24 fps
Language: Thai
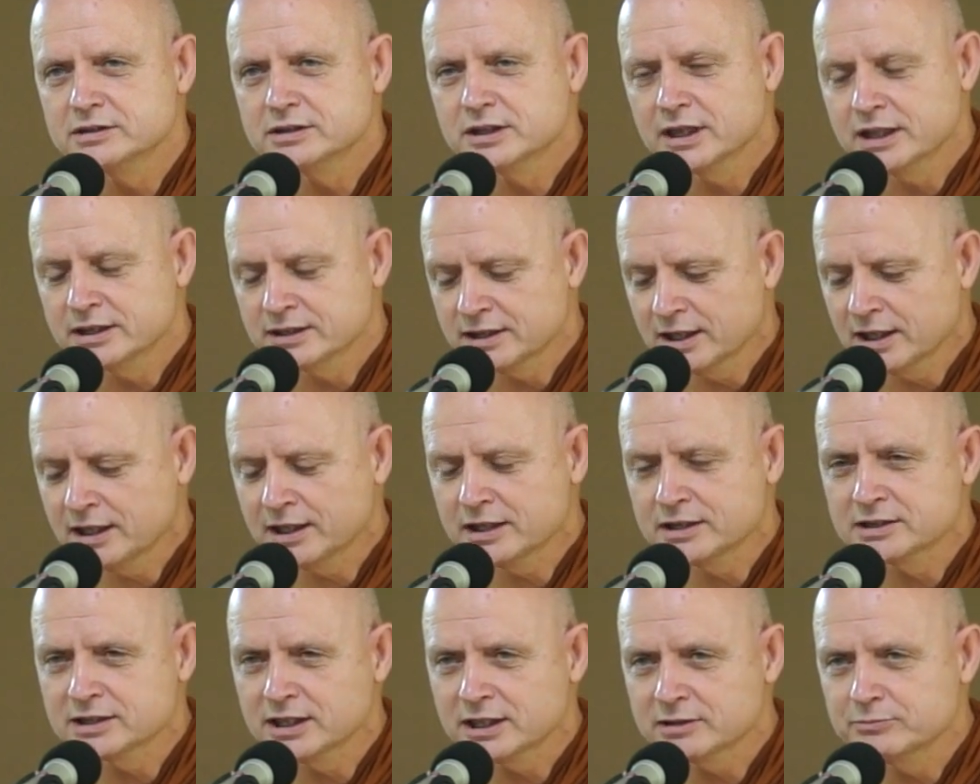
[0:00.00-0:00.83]
แต่ถ้า
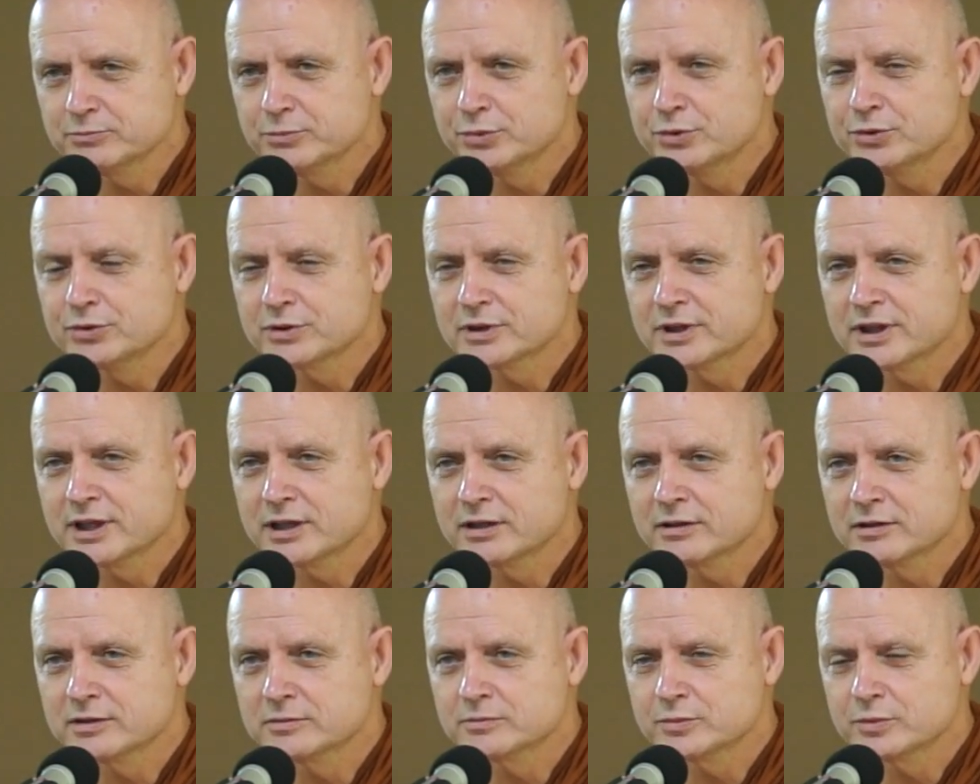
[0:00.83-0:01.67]
ทางพุทธเรา
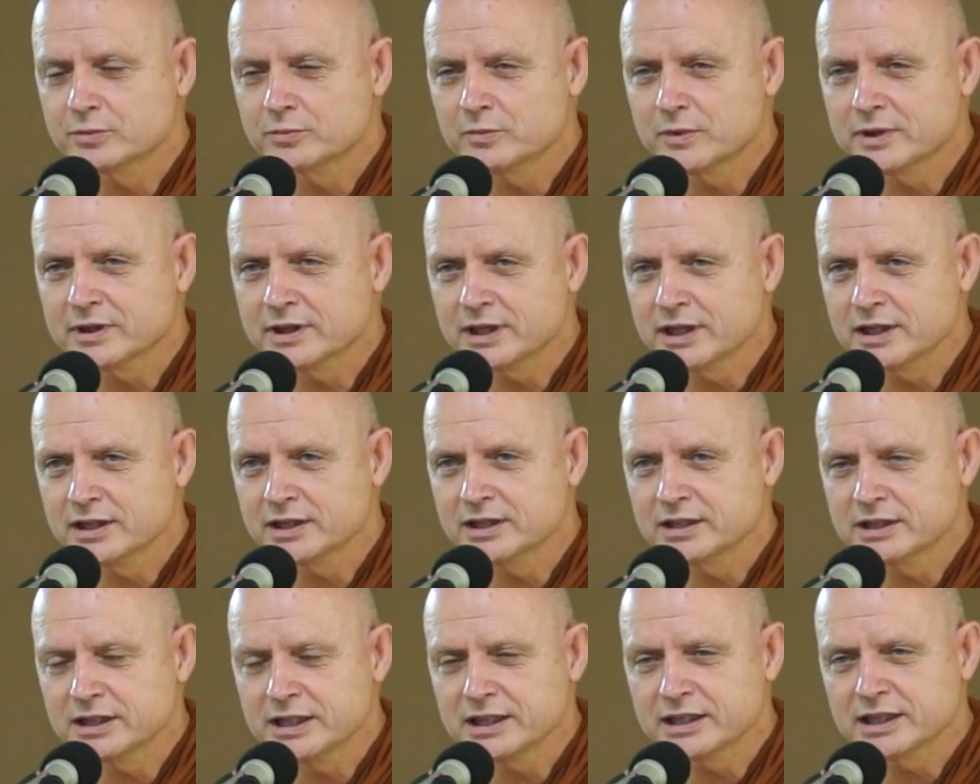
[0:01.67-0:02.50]
แล้วบอกว่าใน
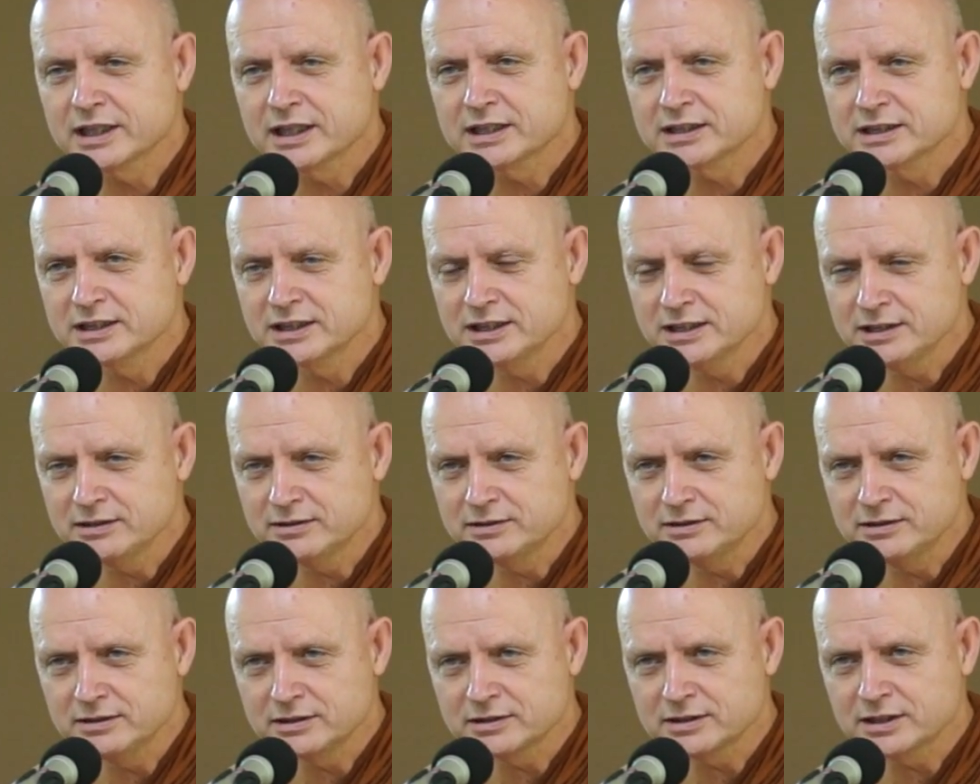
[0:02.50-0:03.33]
ในการที่
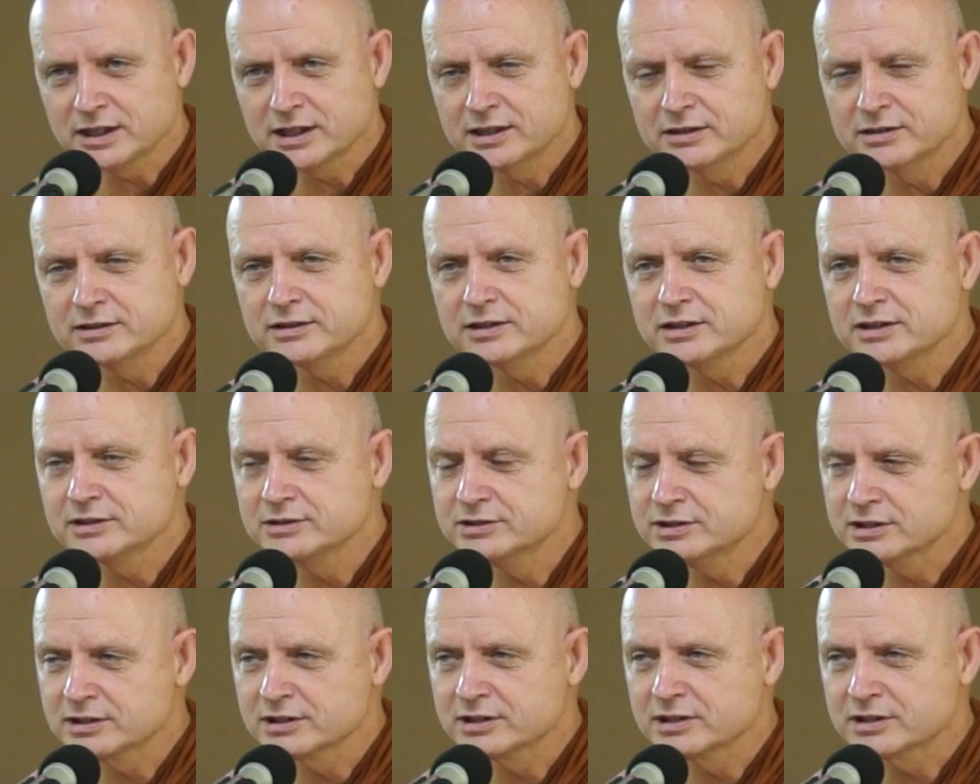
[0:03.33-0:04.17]
เรื่องใดเรื่องหนึ่ง
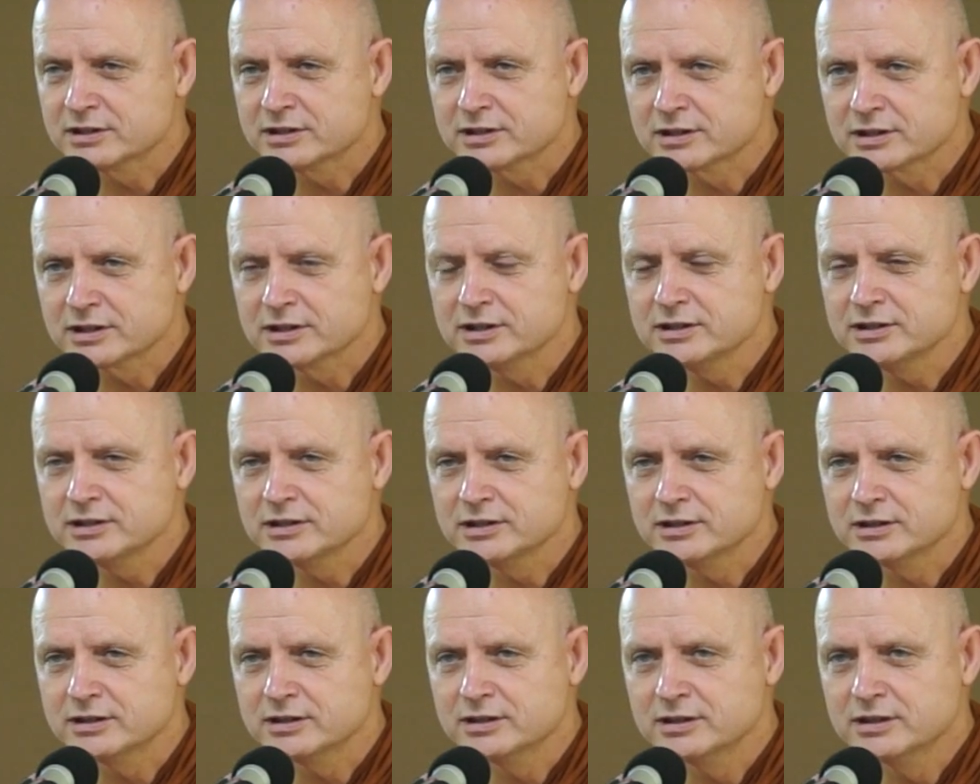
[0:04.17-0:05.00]
จะเกิดขึ้น
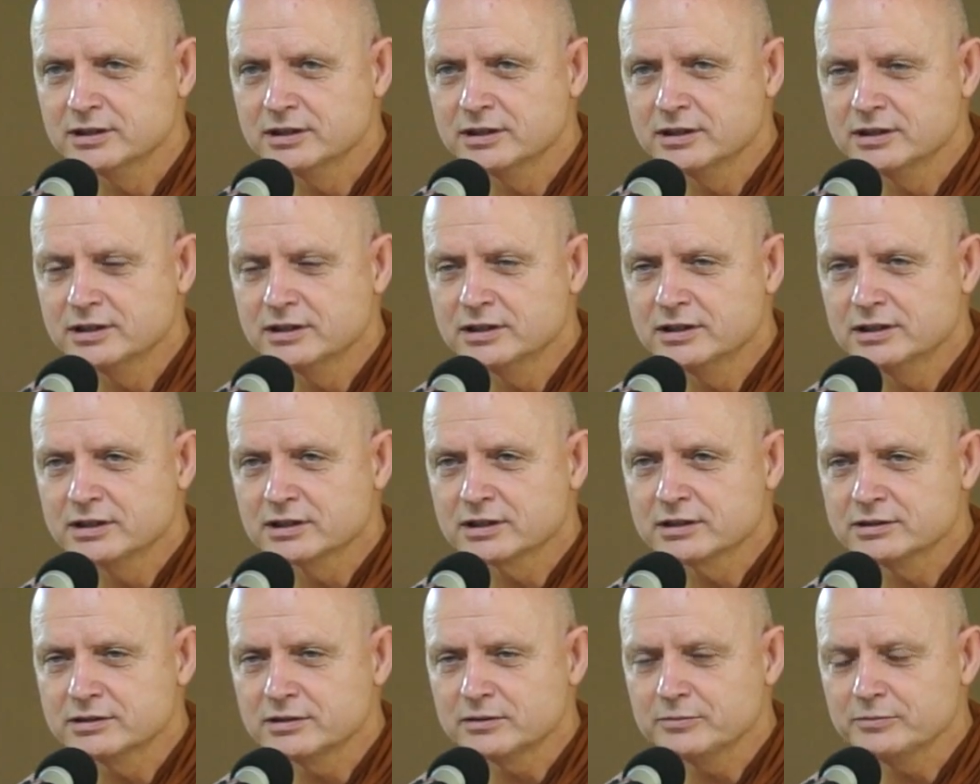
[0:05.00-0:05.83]

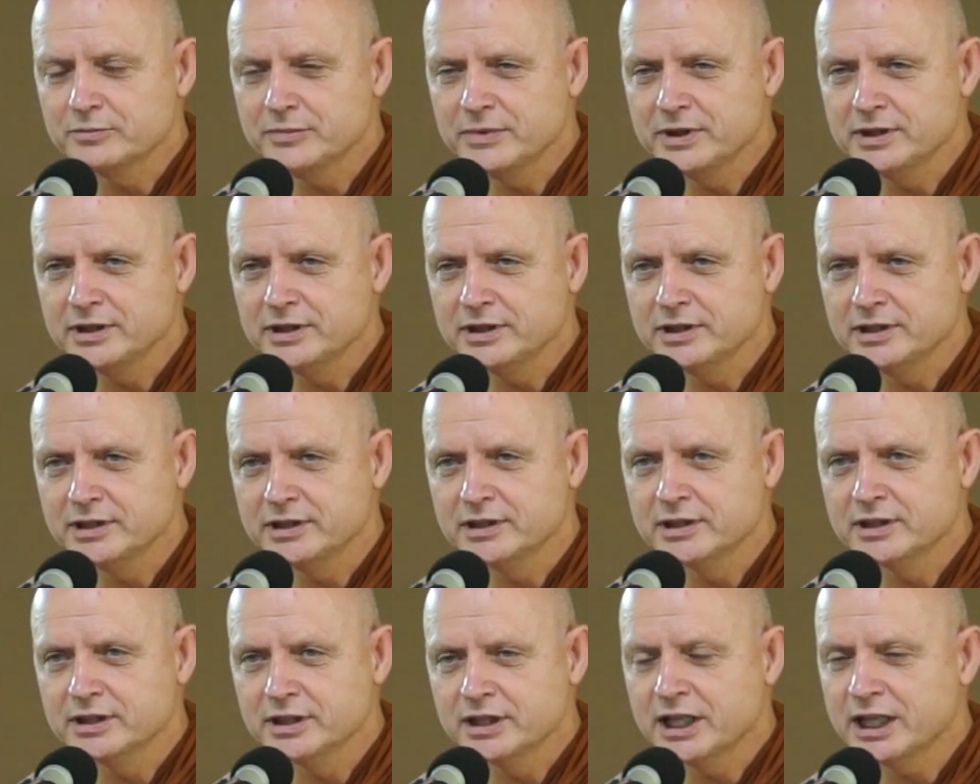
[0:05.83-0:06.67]
ก็ต้องมี
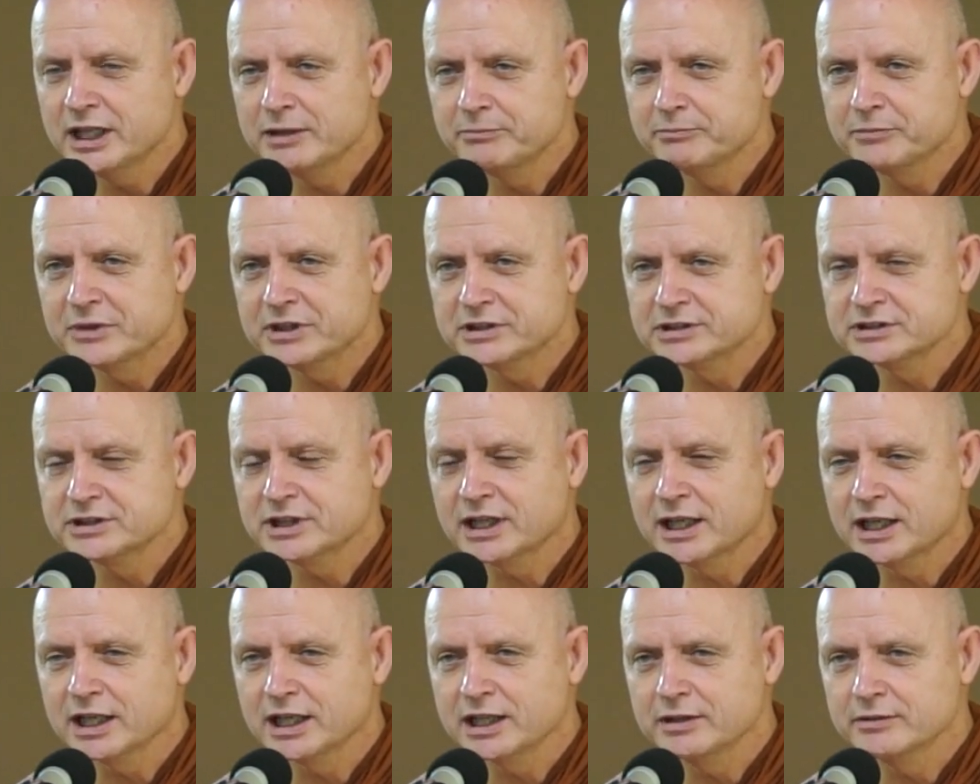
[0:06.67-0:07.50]
เหตุปัจ
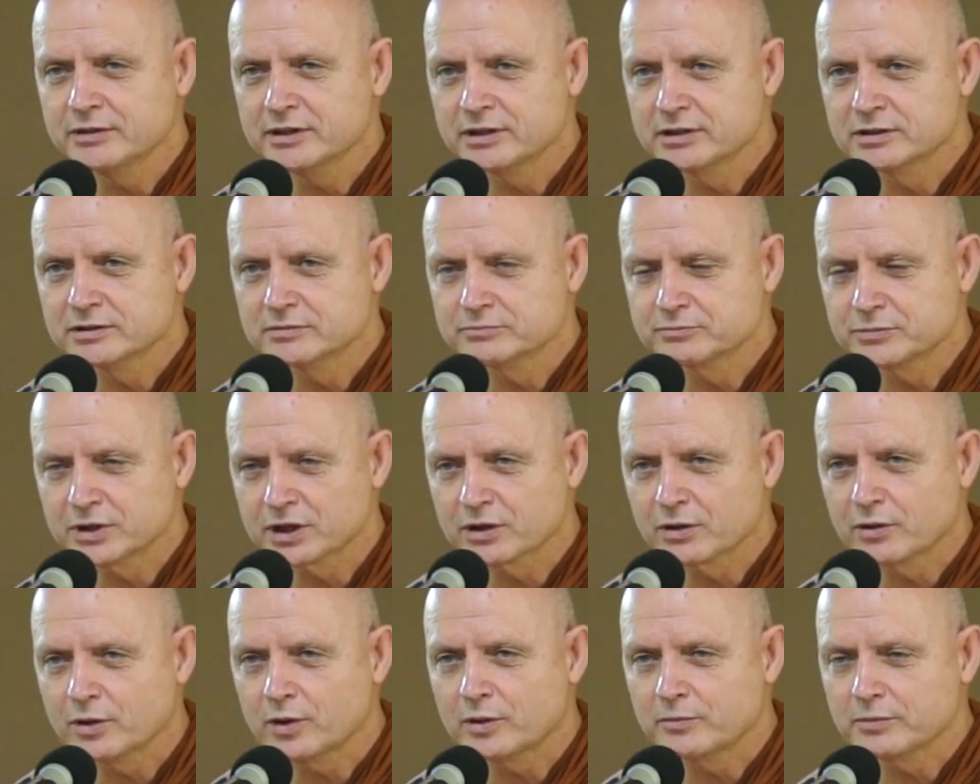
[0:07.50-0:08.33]
จัยประ
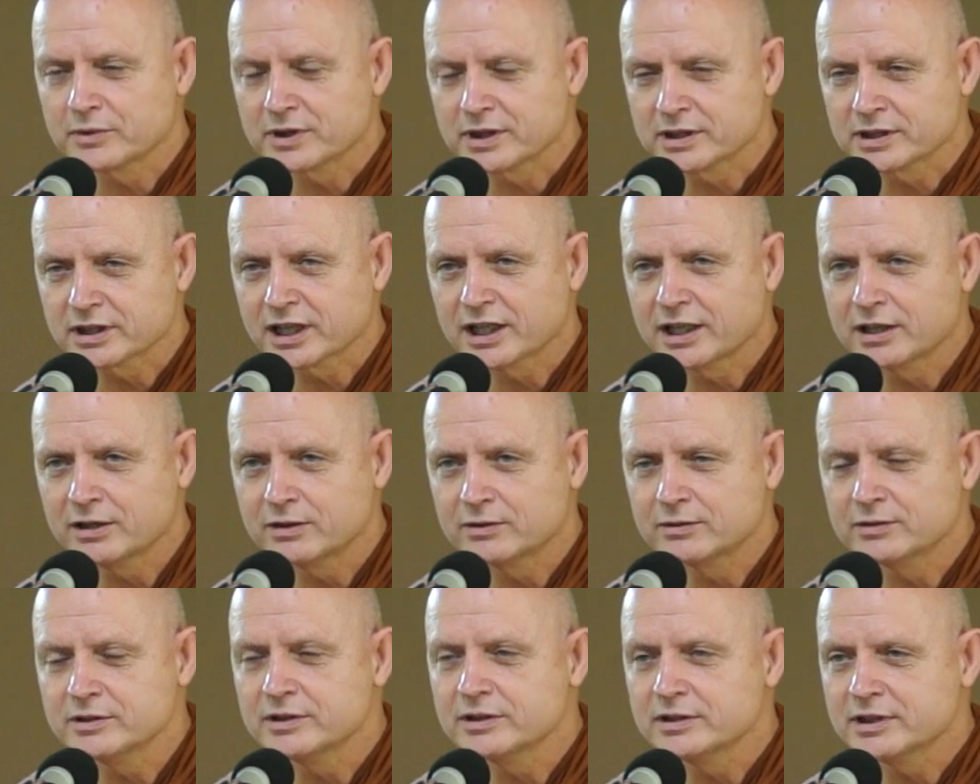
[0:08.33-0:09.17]
กอบกันเข้า
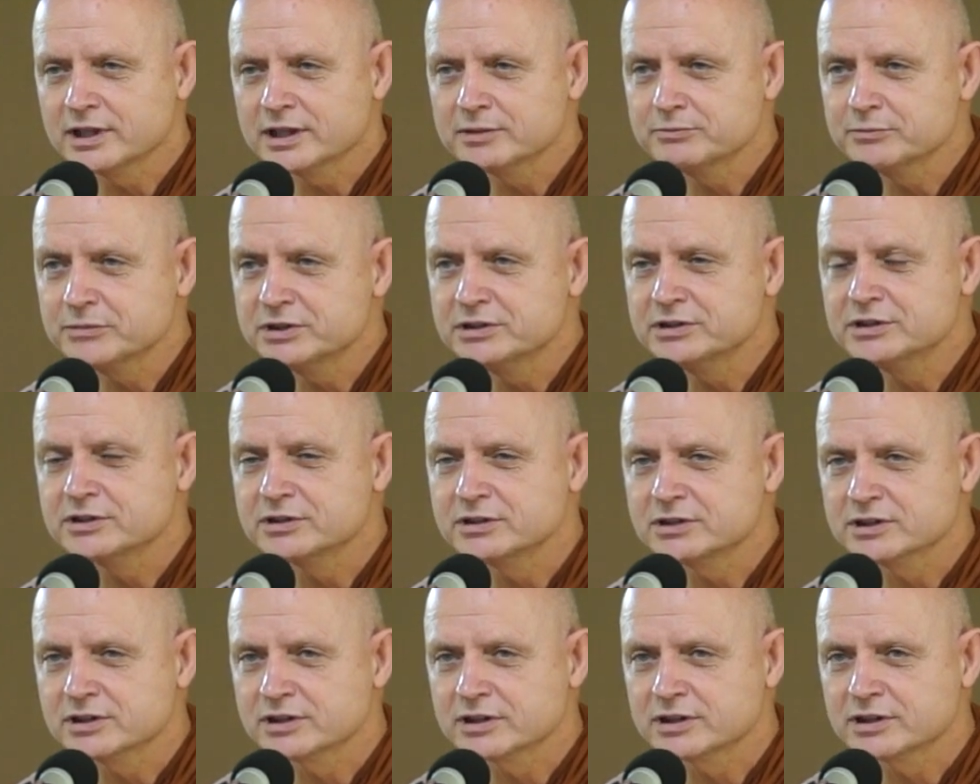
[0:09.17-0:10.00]
เรื่องนั้นมันจึง
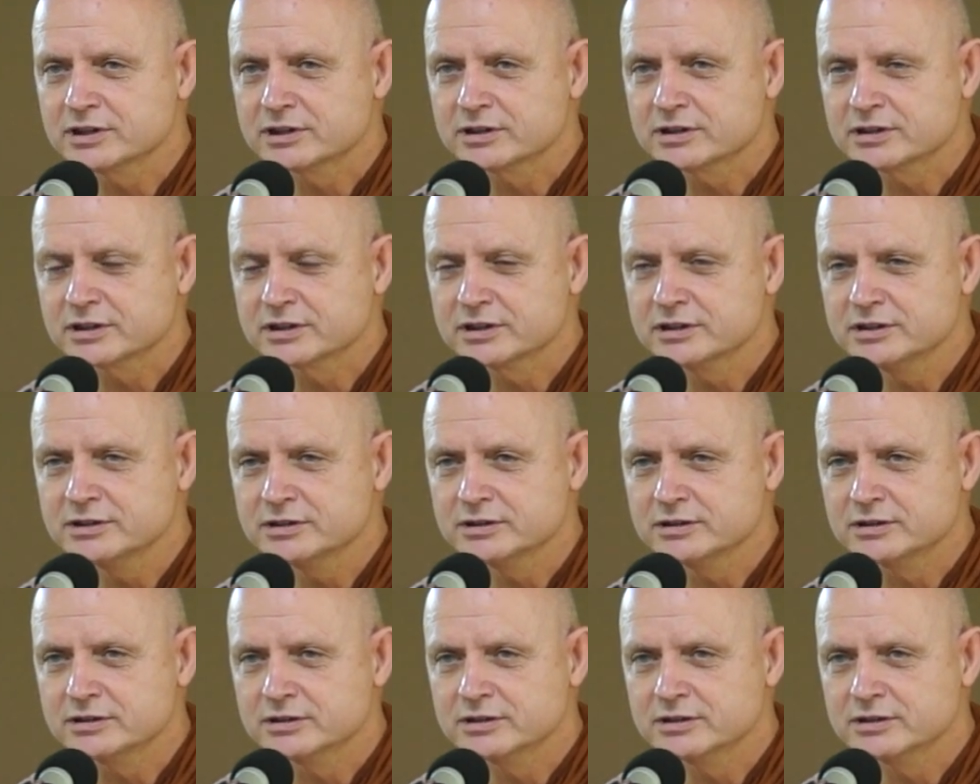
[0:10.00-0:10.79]
จะเกิดขึ้น